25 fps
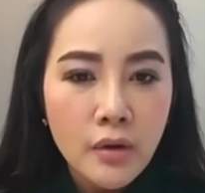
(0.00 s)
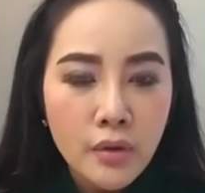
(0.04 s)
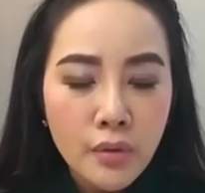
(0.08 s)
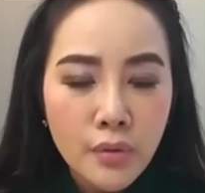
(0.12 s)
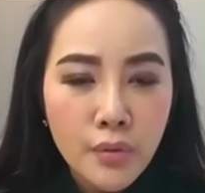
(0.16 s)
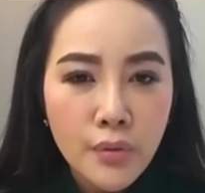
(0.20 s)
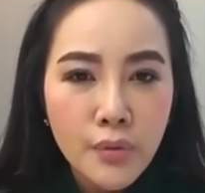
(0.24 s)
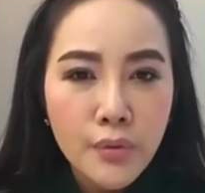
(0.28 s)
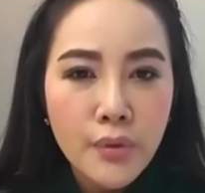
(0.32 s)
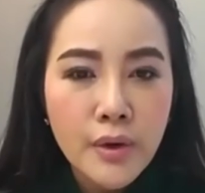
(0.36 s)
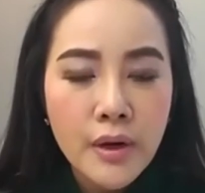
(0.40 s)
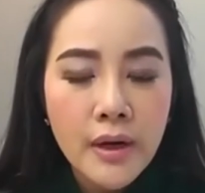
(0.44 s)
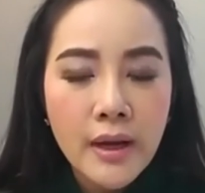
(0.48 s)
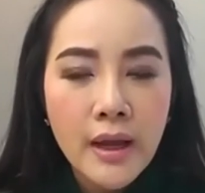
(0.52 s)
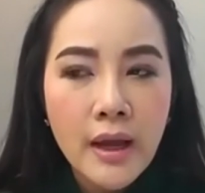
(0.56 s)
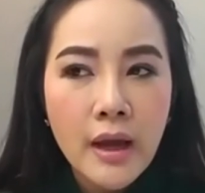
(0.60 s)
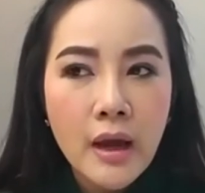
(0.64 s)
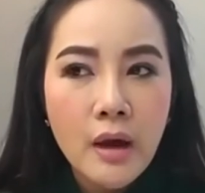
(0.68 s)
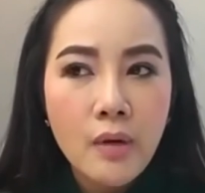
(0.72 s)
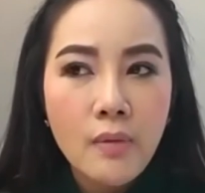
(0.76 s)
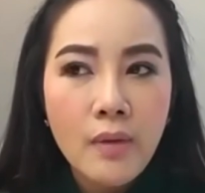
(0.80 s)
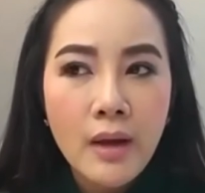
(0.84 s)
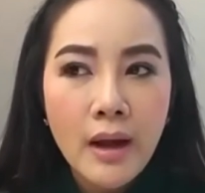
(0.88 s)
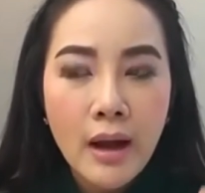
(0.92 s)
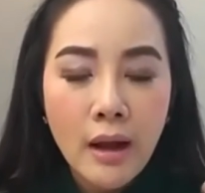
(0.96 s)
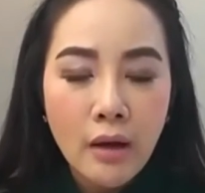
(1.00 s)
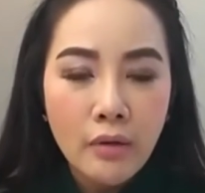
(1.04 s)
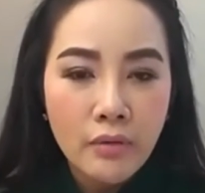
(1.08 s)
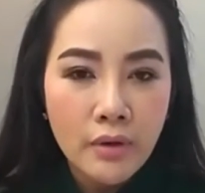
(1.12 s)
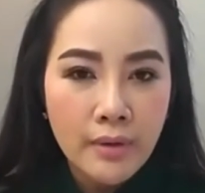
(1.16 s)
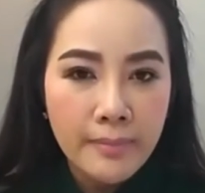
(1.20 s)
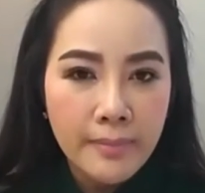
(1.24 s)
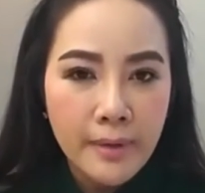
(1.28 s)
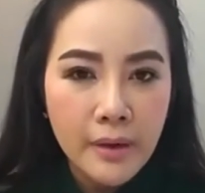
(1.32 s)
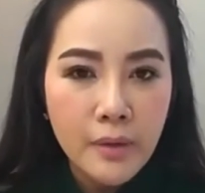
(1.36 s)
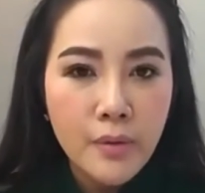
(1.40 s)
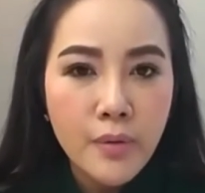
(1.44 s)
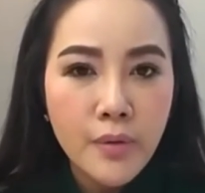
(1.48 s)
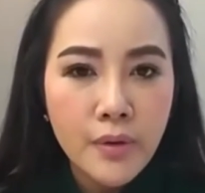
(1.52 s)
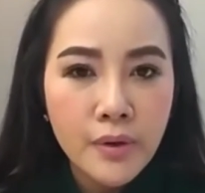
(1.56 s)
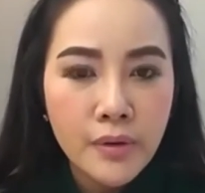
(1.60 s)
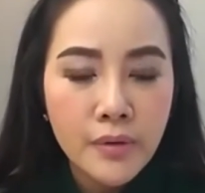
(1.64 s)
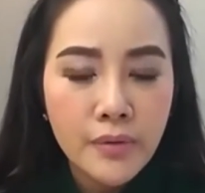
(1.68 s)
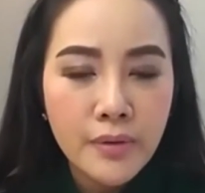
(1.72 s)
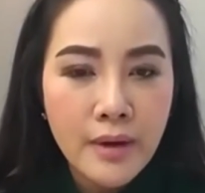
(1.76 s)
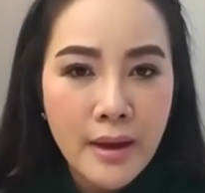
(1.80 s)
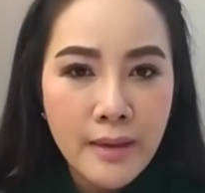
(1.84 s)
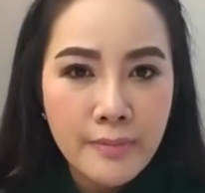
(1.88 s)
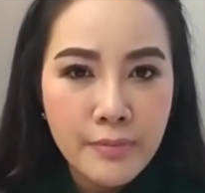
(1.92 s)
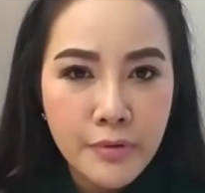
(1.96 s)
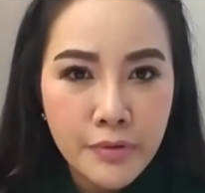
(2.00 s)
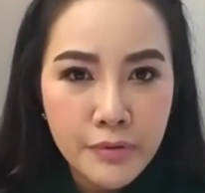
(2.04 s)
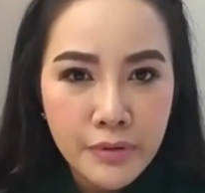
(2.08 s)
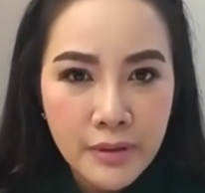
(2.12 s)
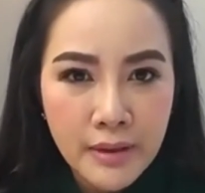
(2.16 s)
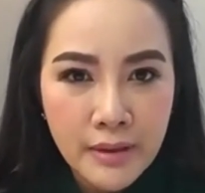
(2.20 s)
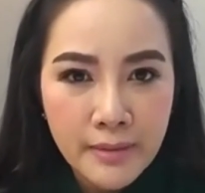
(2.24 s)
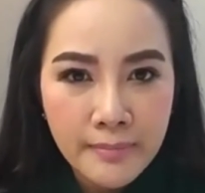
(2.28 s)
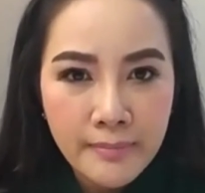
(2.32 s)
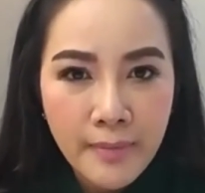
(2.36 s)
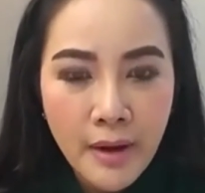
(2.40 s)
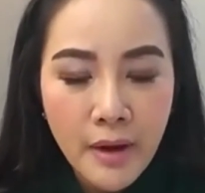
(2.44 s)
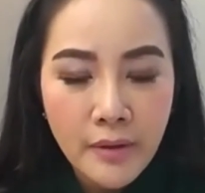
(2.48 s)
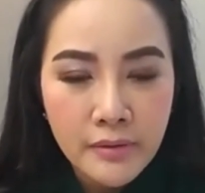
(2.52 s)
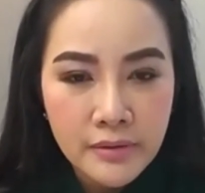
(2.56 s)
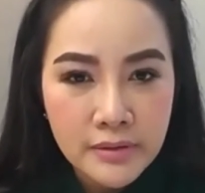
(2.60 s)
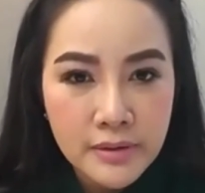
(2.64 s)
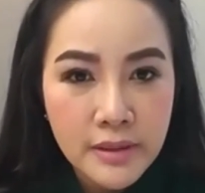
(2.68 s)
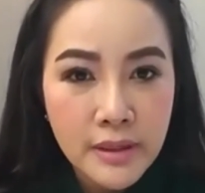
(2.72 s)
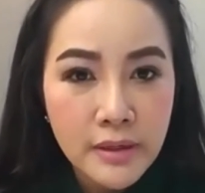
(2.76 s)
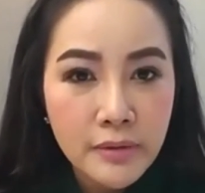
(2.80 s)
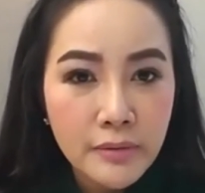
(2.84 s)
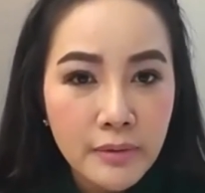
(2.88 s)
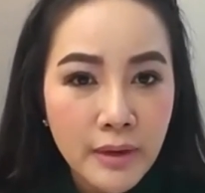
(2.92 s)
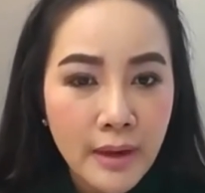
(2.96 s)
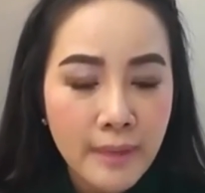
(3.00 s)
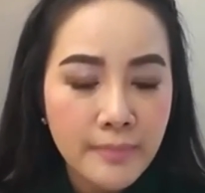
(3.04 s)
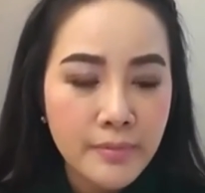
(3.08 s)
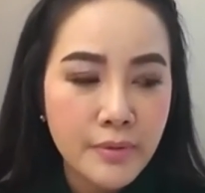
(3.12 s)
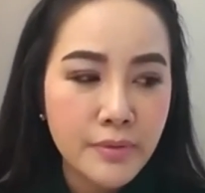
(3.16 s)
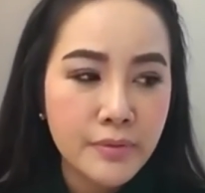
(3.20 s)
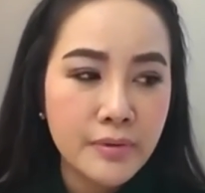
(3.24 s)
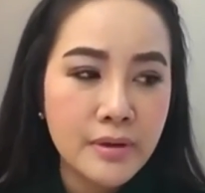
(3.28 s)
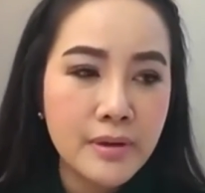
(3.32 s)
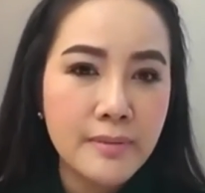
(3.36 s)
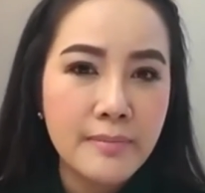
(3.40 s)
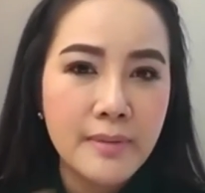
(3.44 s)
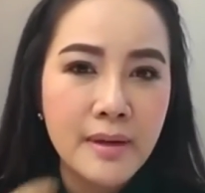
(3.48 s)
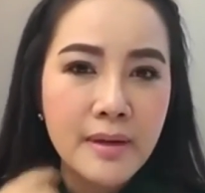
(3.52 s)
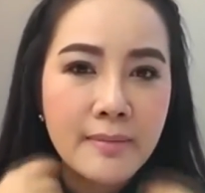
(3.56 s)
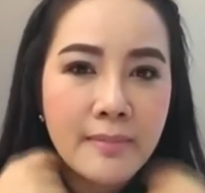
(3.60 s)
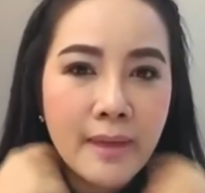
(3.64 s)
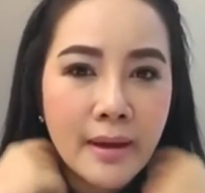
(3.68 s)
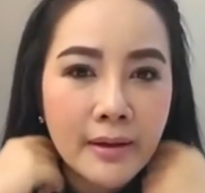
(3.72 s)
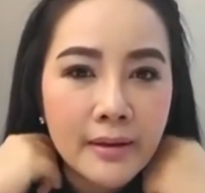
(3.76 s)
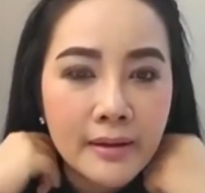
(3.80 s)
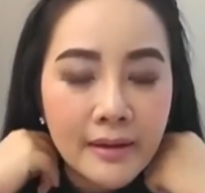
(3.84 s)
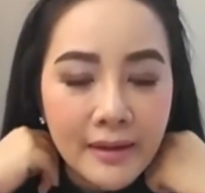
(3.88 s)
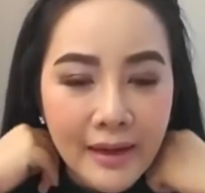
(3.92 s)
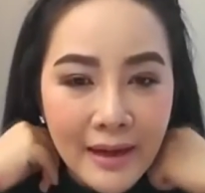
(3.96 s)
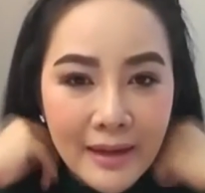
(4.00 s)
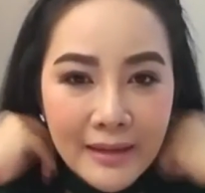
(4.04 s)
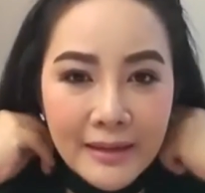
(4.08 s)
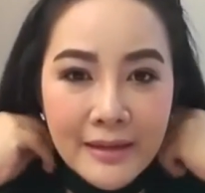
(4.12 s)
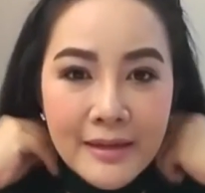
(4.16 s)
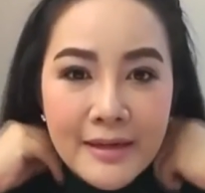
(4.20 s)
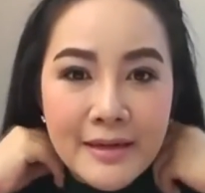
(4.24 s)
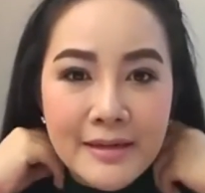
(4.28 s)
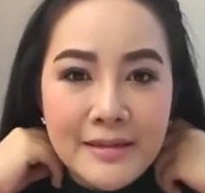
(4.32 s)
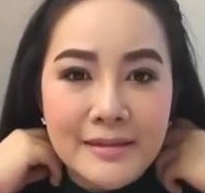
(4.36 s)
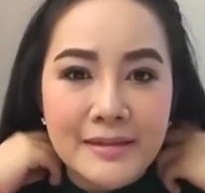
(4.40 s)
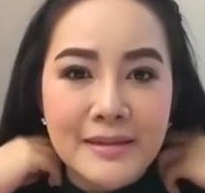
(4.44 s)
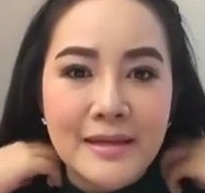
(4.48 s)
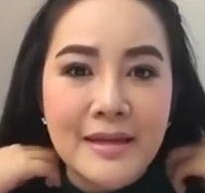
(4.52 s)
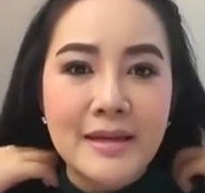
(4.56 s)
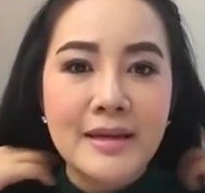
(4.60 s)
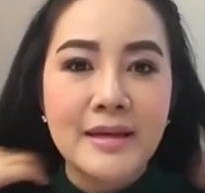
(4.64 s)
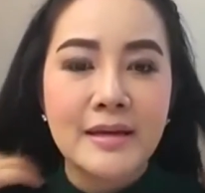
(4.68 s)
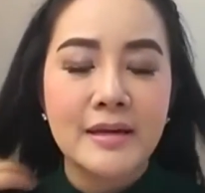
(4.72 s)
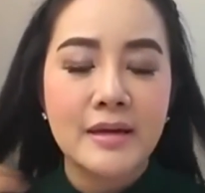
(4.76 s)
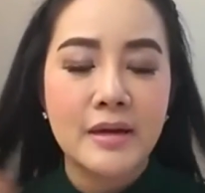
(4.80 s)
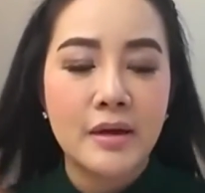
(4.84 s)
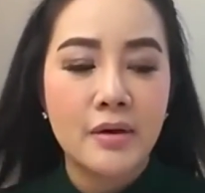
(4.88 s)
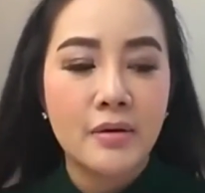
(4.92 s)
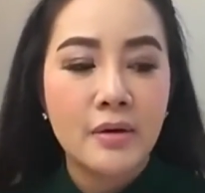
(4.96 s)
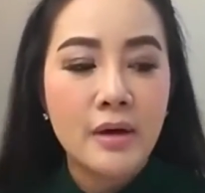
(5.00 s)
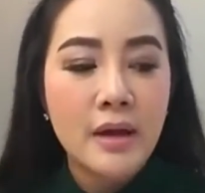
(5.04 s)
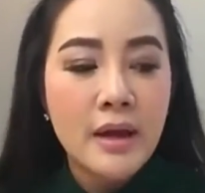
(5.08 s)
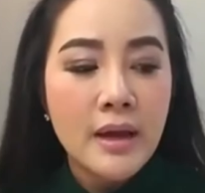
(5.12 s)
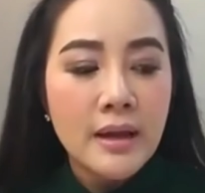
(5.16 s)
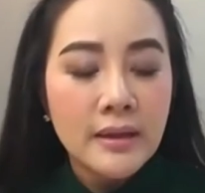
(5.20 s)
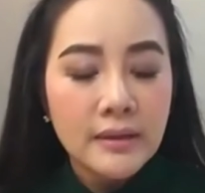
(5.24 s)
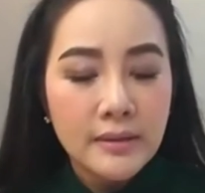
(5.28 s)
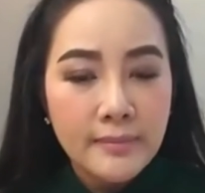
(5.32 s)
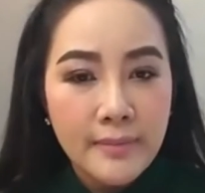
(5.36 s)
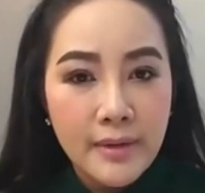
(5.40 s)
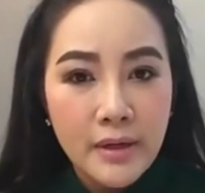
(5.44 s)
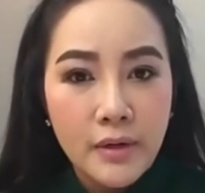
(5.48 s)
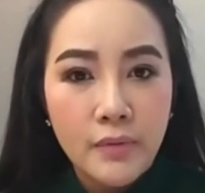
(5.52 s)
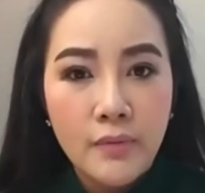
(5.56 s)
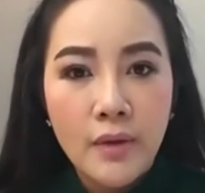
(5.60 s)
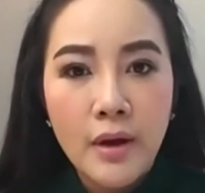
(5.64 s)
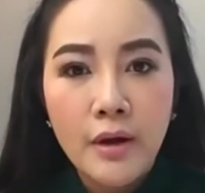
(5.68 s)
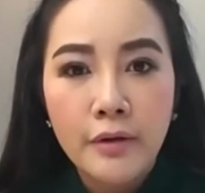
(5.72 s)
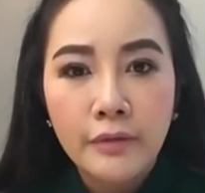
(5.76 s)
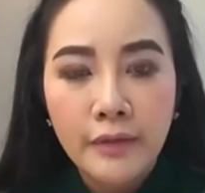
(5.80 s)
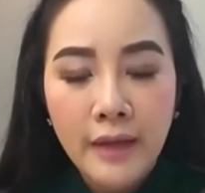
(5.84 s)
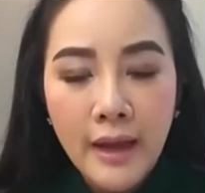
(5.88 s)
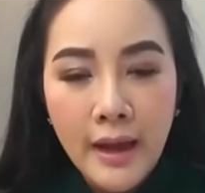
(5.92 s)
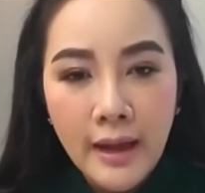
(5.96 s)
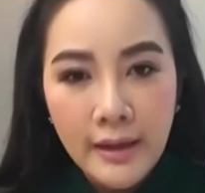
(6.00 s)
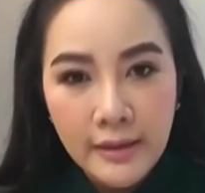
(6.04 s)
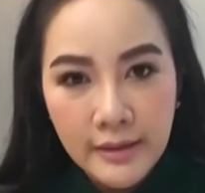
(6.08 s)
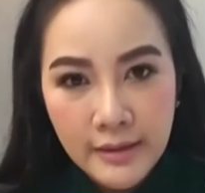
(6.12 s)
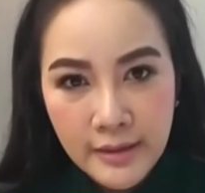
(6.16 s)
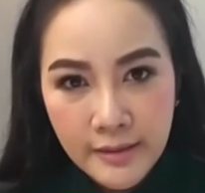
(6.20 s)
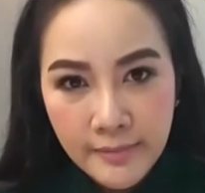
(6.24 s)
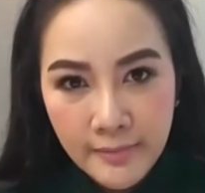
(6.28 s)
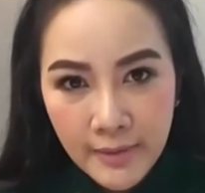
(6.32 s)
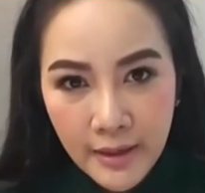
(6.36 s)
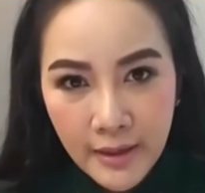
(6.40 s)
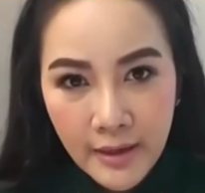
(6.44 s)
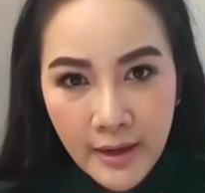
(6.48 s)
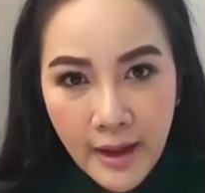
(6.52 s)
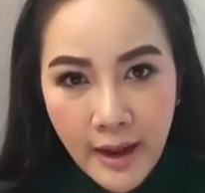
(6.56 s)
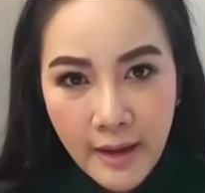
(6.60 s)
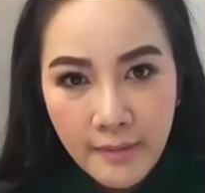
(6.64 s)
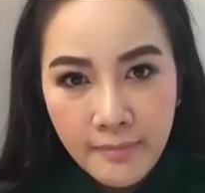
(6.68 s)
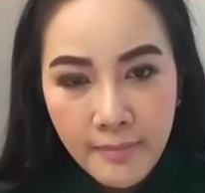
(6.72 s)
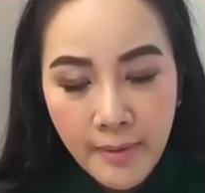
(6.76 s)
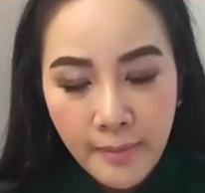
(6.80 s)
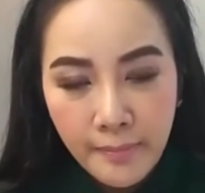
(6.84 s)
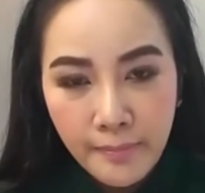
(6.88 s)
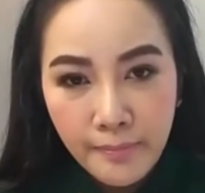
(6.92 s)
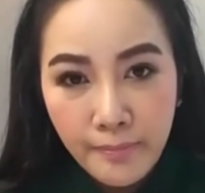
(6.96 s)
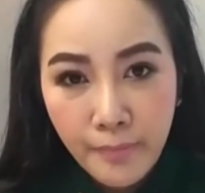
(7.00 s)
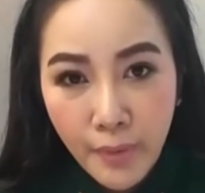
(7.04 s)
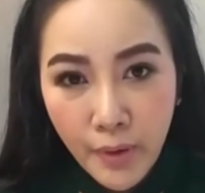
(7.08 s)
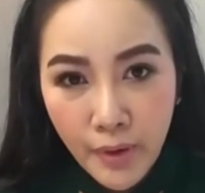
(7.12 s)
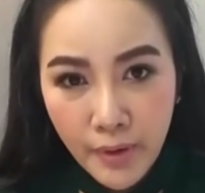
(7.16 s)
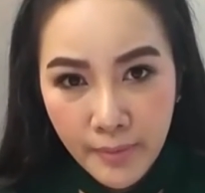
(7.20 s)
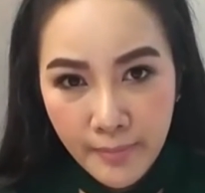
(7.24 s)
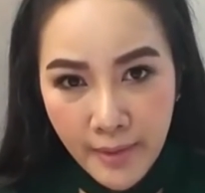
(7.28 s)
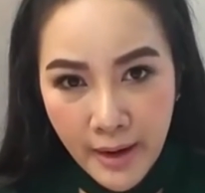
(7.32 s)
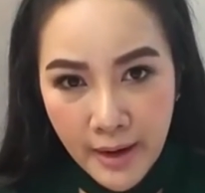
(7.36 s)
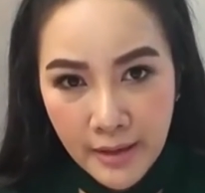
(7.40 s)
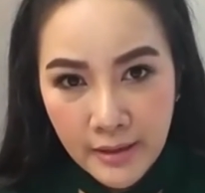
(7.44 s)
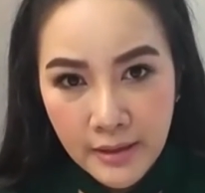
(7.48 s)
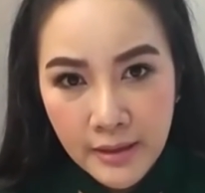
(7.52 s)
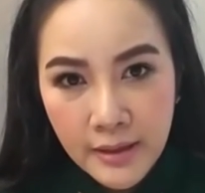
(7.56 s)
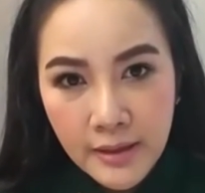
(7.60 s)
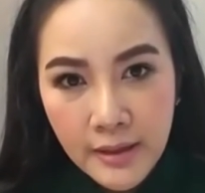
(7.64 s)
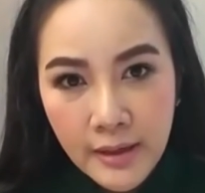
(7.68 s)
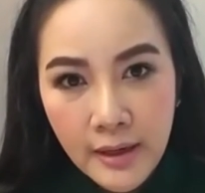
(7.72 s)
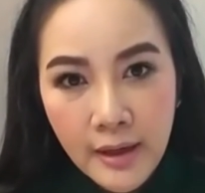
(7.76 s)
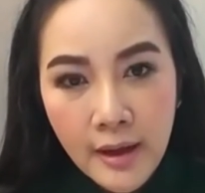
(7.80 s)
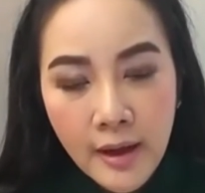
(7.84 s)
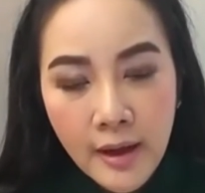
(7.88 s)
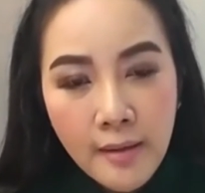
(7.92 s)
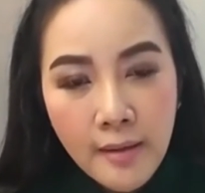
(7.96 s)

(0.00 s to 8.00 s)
รู้ด้วยนะคะว่าเราเนี่ยเป็นคนดูแลผิวดีหรือเปล่าเช่นดูแลผิวดีไม่ได้หมายถึงการครีนซิ่งอย่างเดียว แต่หมายถึงว่าเราทาครีมกันแดดแบบปริมาณที่